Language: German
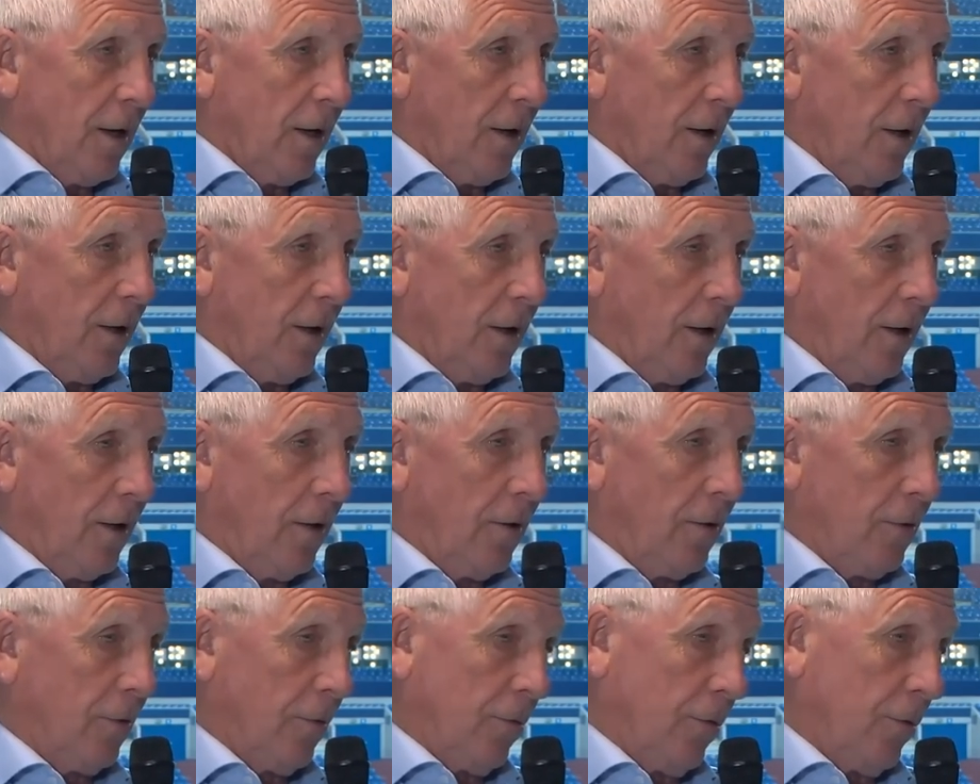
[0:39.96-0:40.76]
Äh,
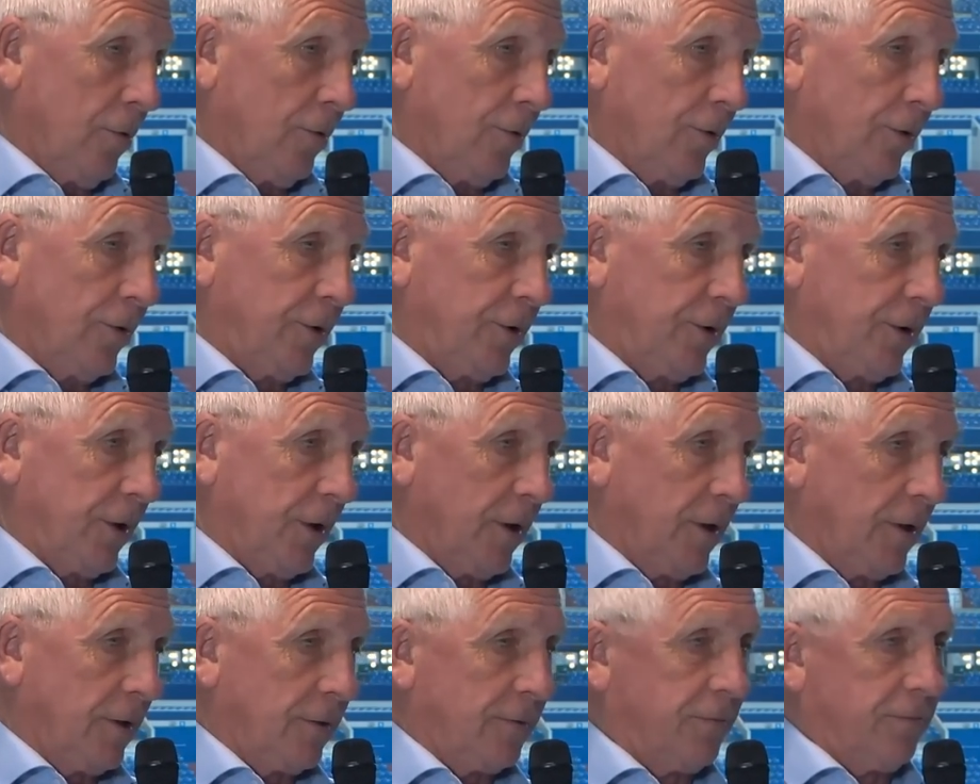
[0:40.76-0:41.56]
und
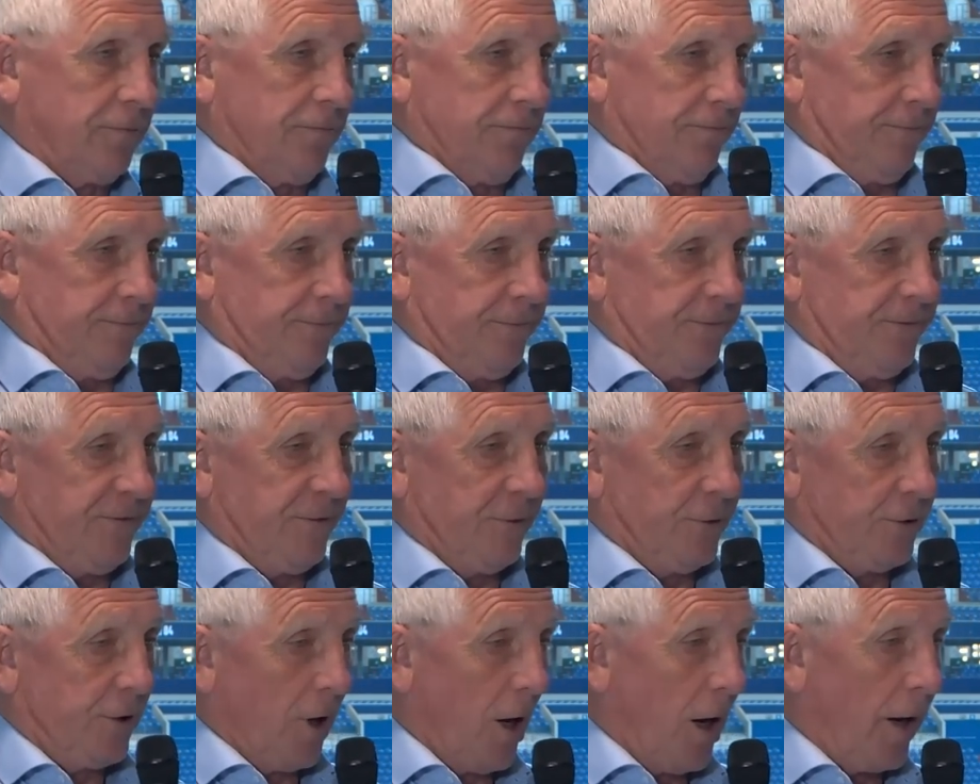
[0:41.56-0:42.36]
äh,
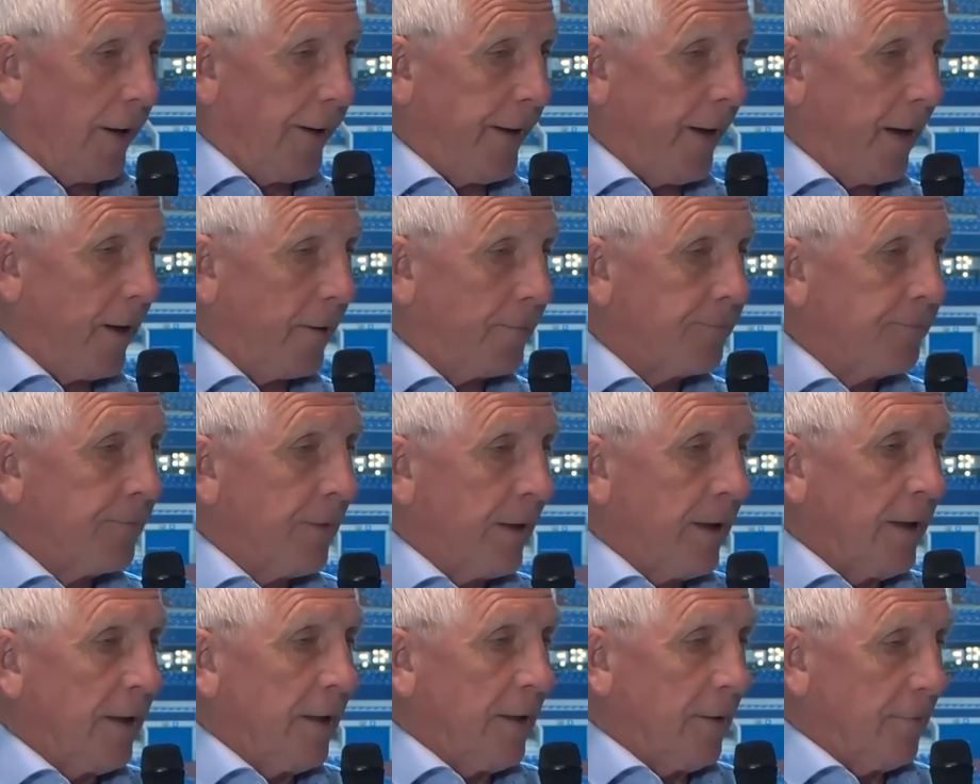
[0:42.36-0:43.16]
von daher
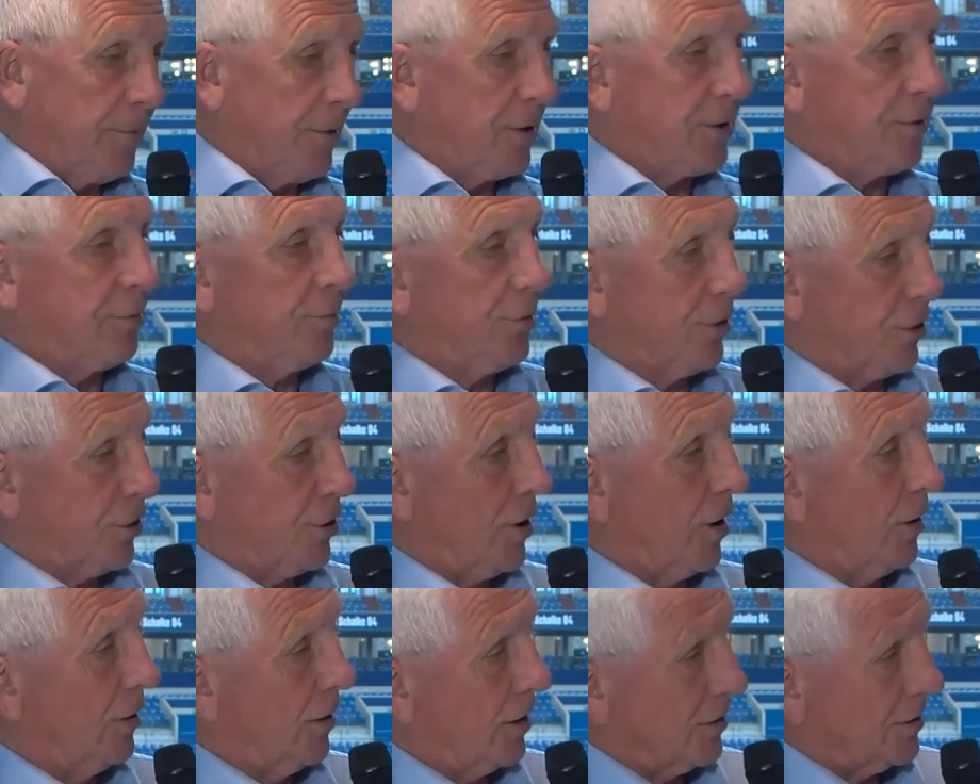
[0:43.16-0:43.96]
müssen wir
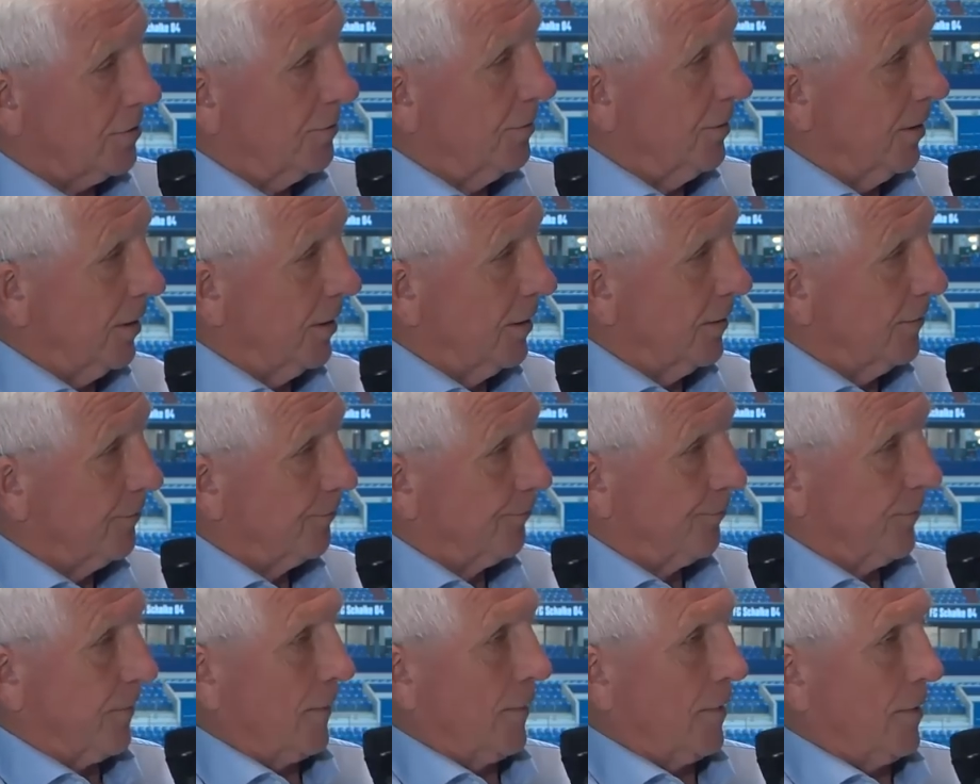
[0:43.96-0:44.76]
schauen, dass wir
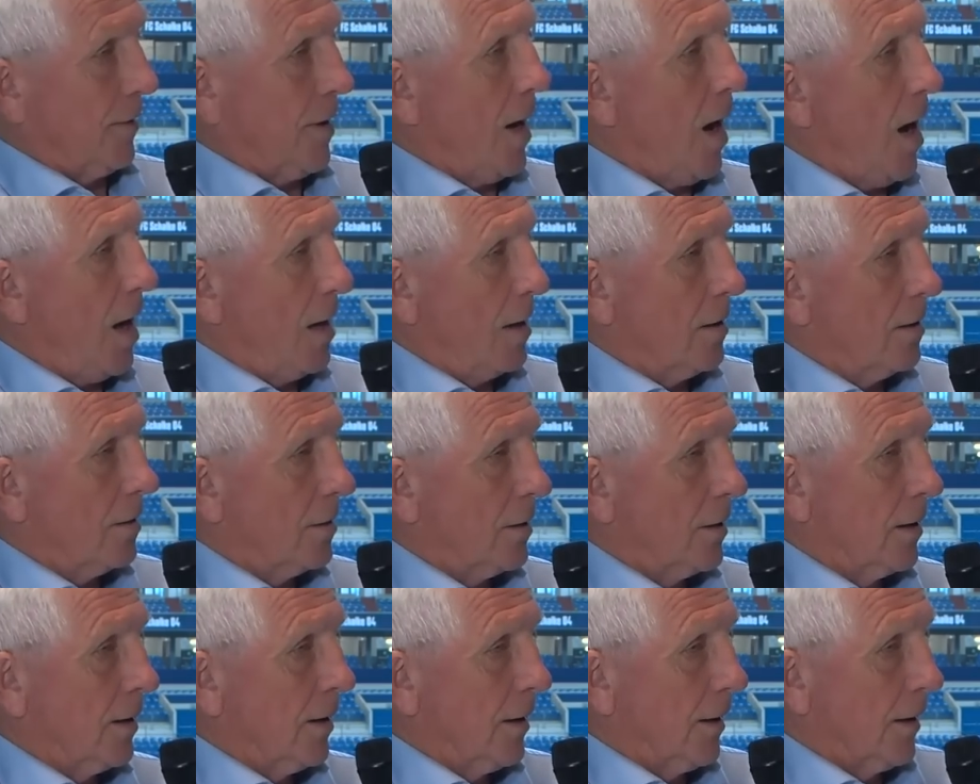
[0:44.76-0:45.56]
ja,
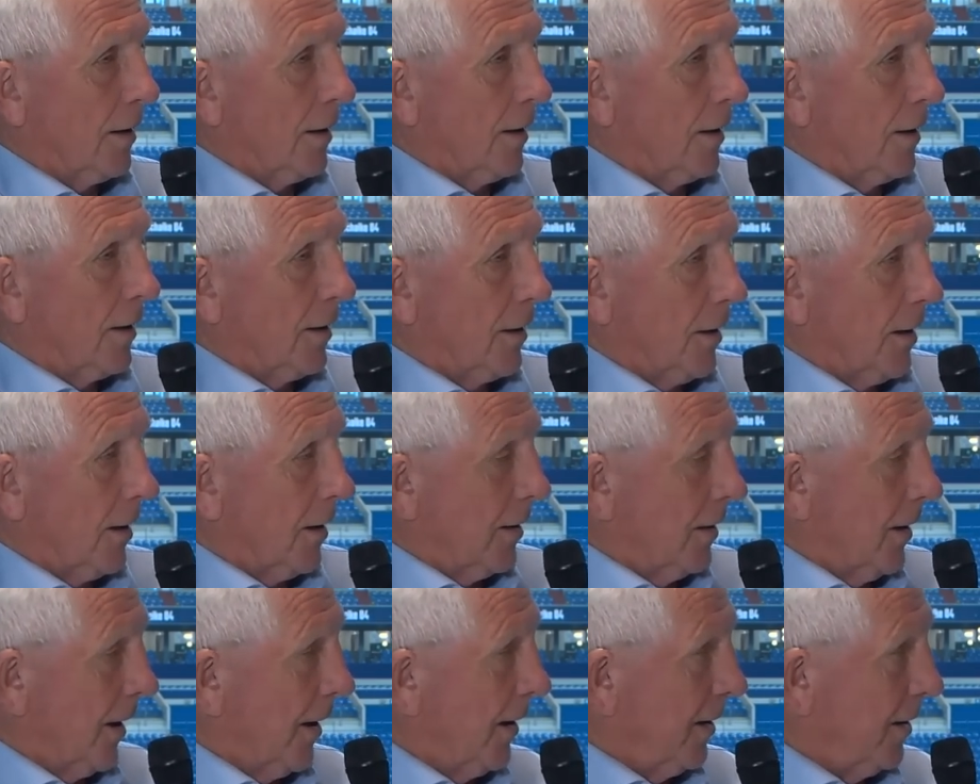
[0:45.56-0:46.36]

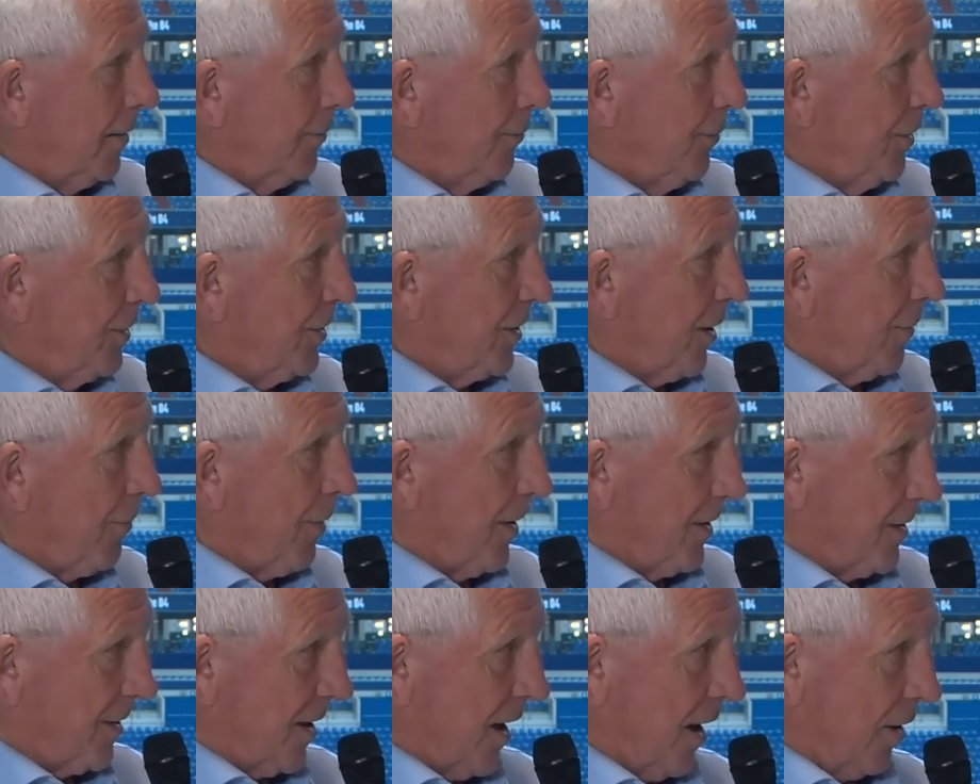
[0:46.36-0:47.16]
ja. hinten ein bisschen
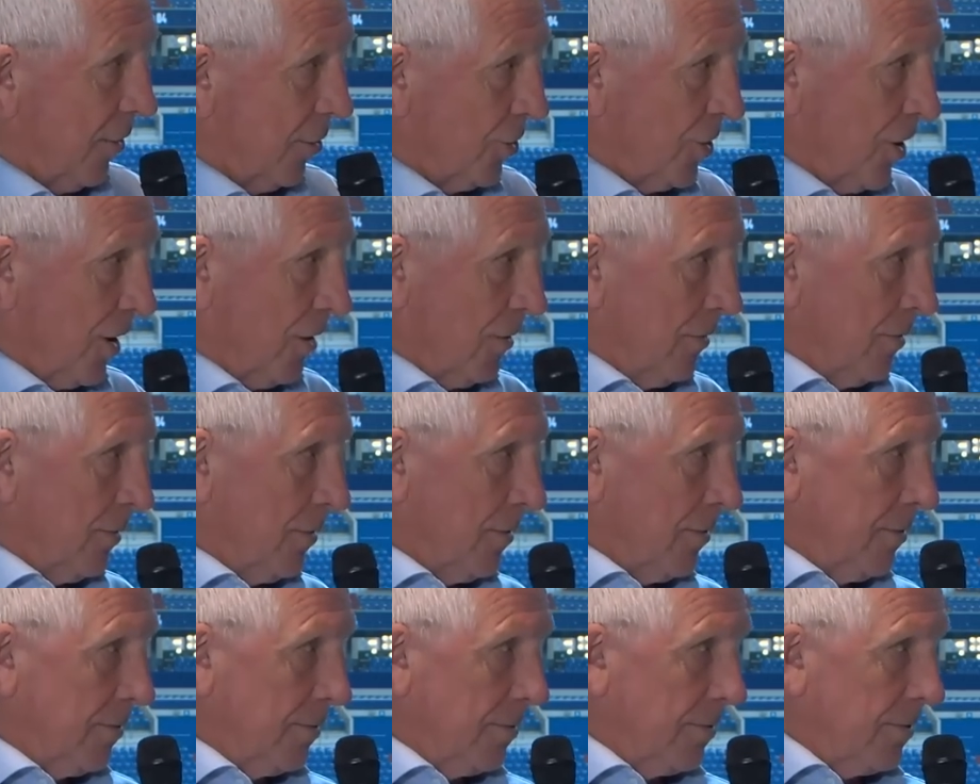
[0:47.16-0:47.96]
besser ausschauen.
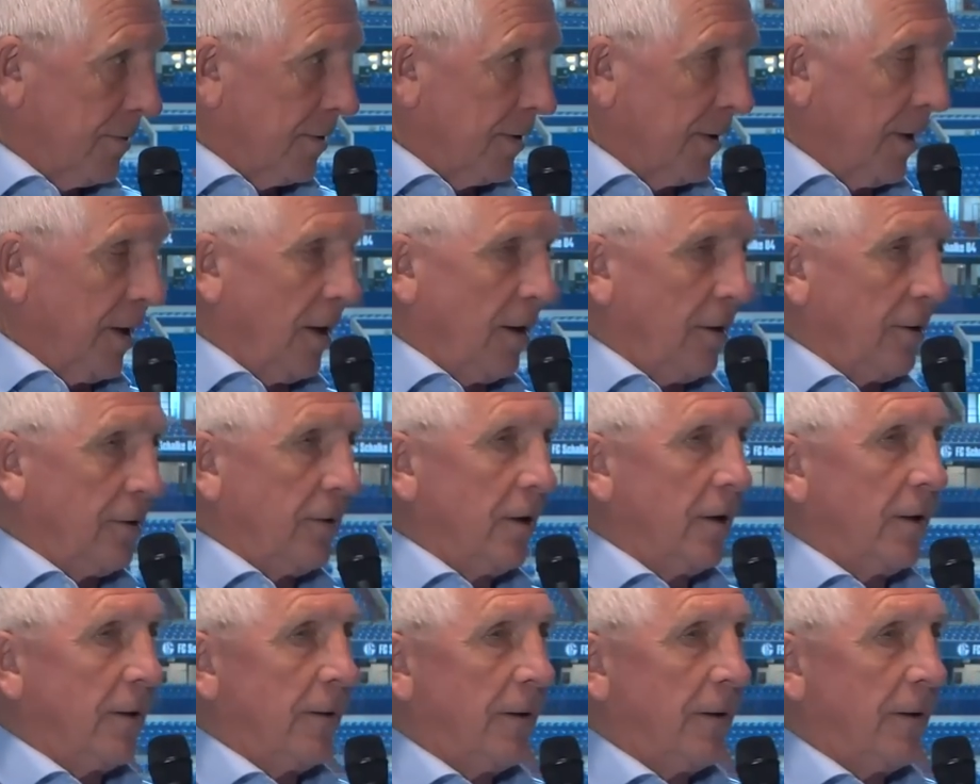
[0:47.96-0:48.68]
Mhm. Ja.